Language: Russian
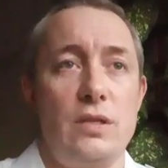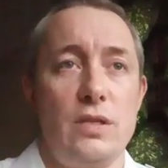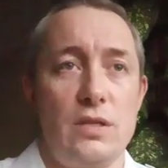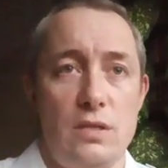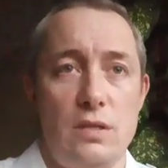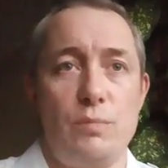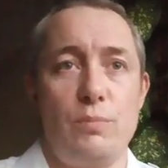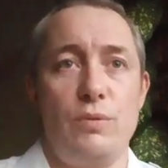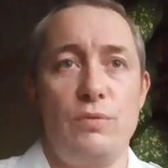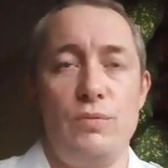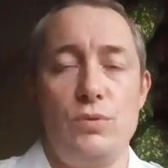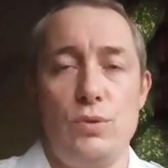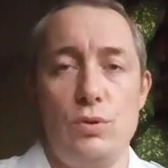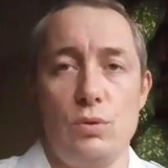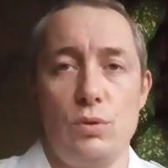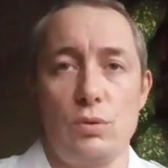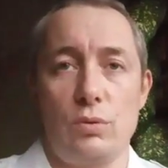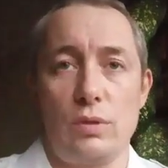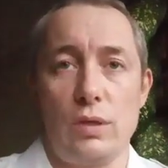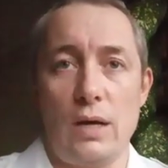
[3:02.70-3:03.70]
если
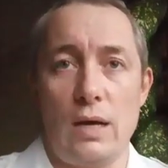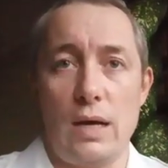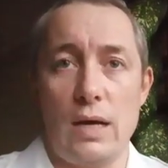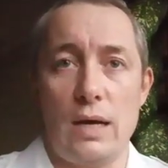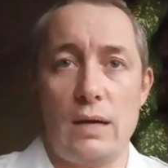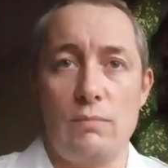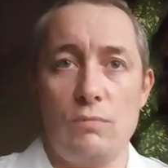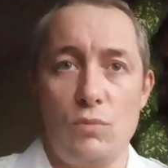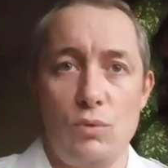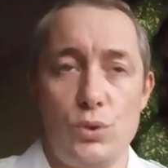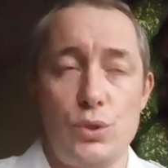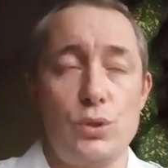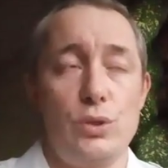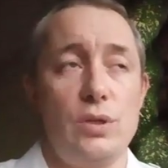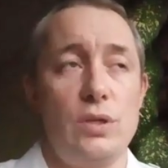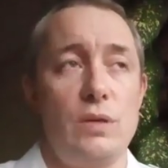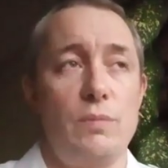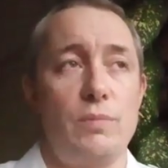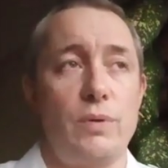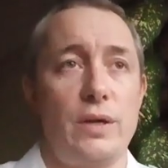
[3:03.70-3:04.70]
повезет, а может
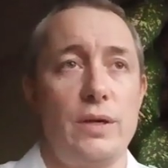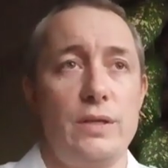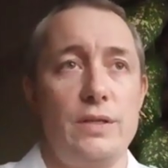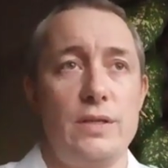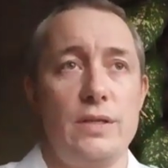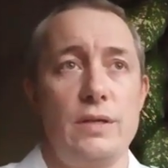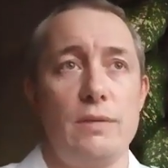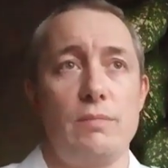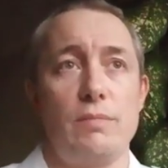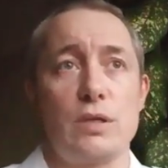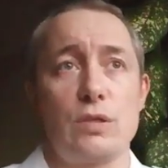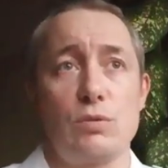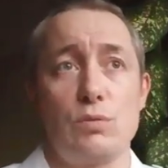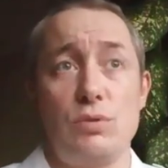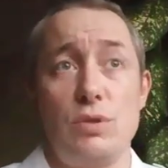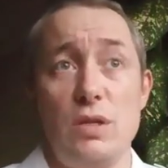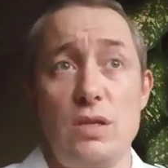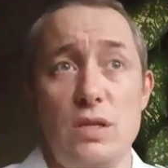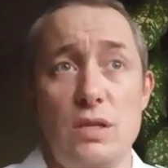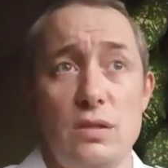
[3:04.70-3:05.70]
и не пройти. По
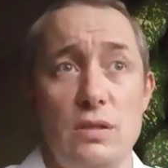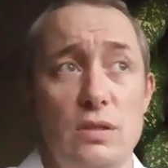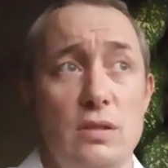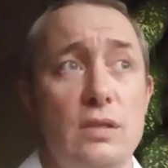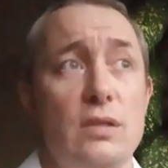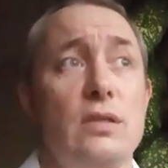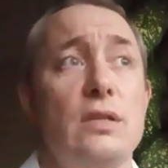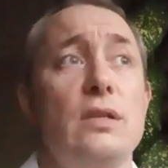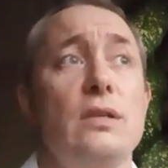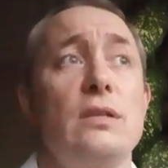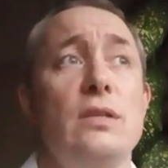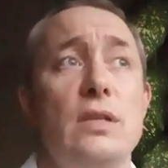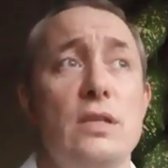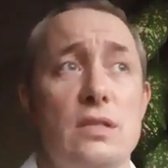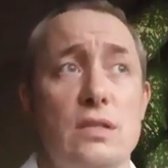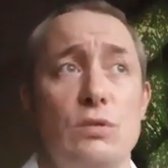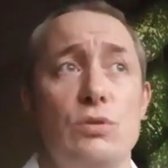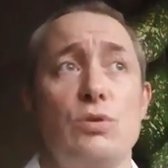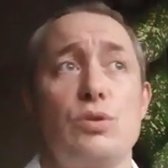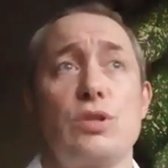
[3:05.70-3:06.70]
сути дела,
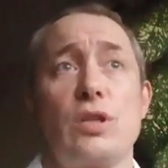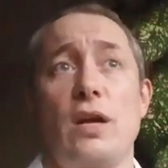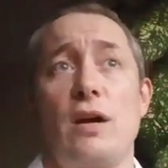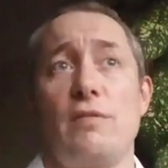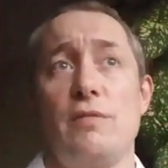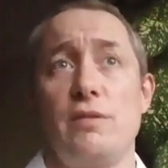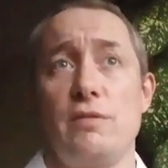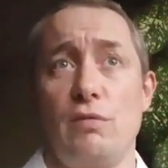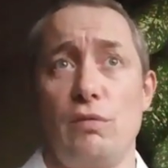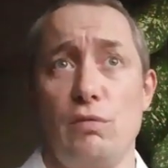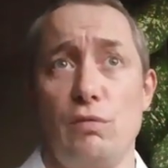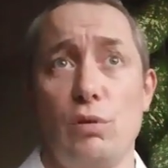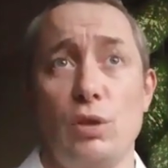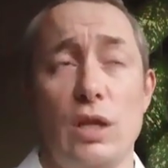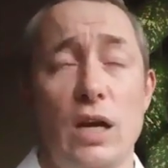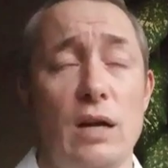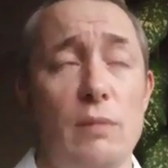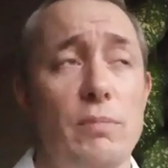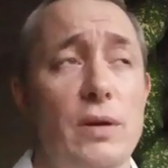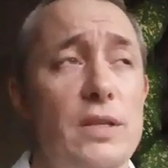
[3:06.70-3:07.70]
если уж сравнивать вот
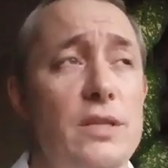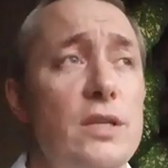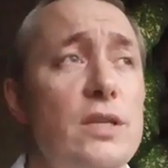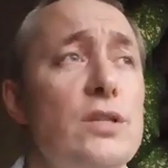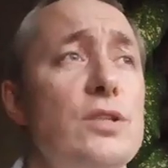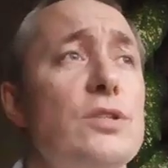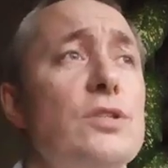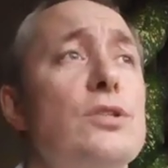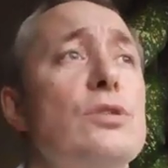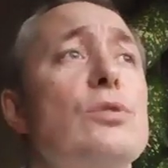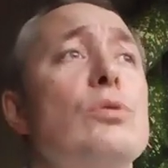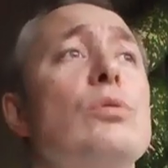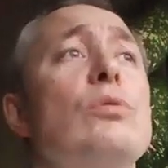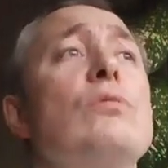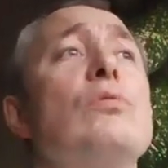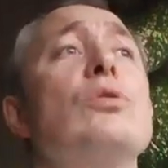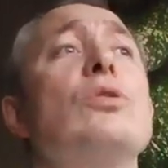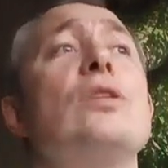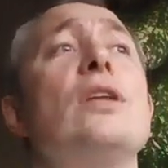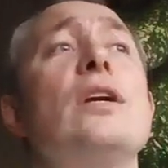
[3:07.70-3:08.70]
так по тяжести, то
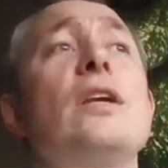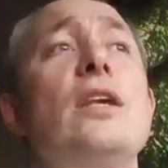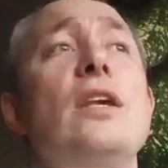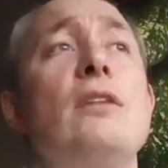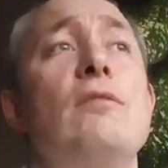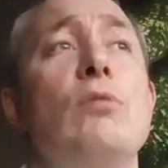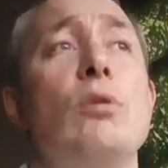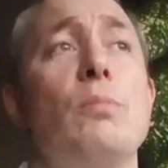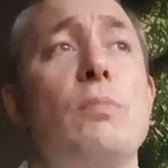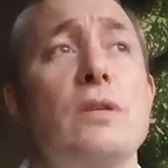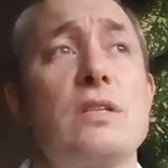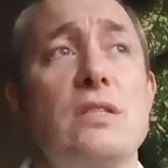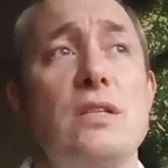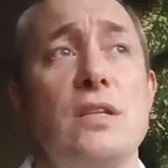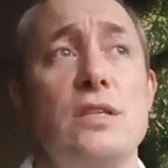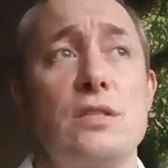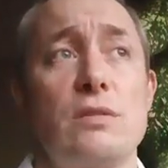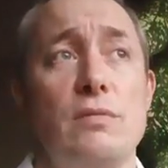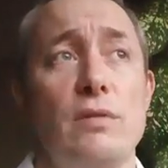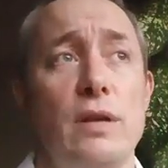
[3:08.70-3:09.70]
вот такие вот
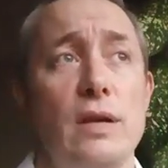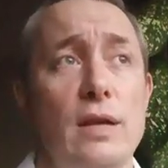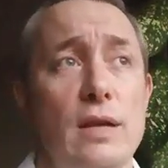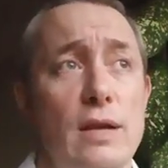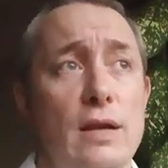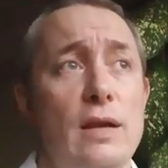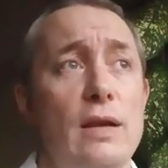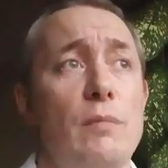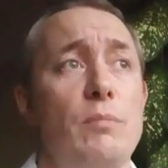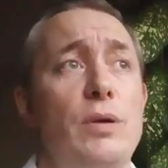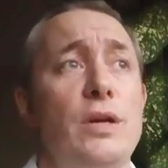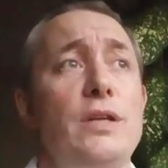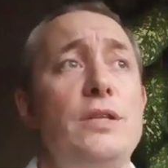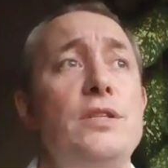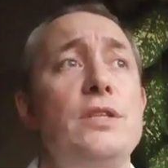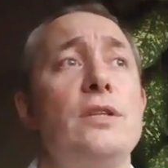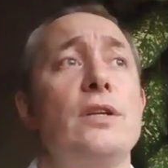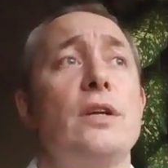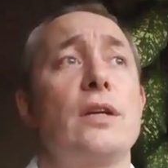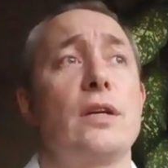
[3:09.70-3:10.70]
последствия
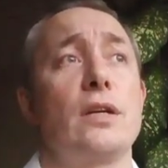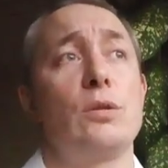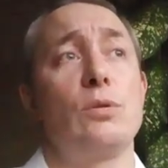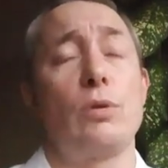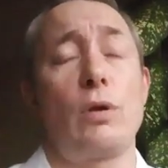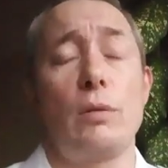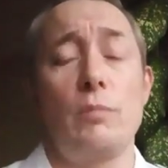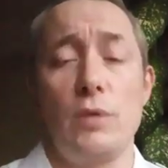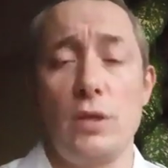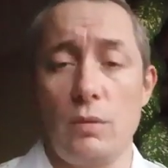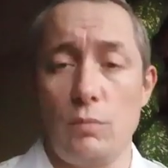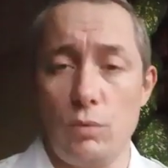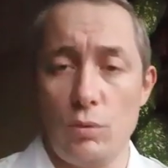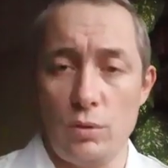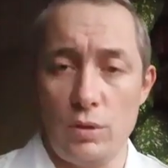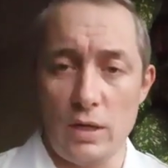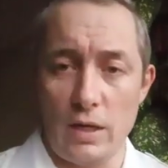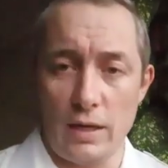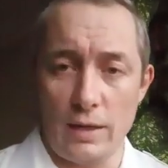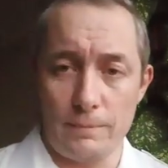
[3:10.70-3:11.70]
поединка, которые мы
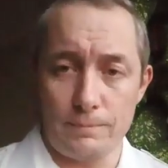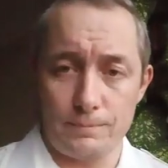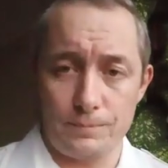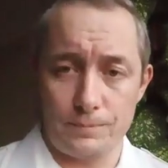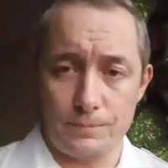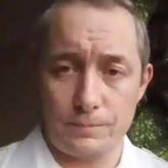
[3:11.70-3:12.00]
наблюдали